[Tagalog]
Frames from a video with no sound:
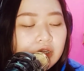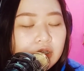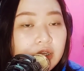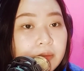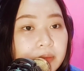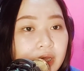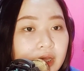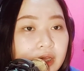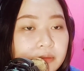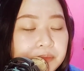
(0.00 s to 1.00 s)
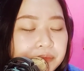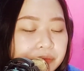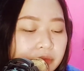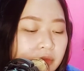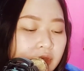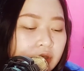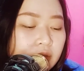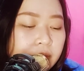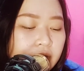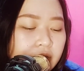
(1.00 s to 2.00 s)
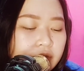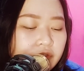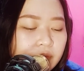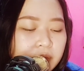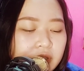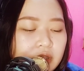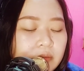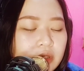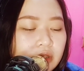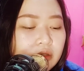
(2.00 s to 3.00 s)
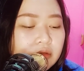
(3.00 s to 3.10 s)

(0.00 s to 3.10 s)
Libra, palaran sa pag-ibig.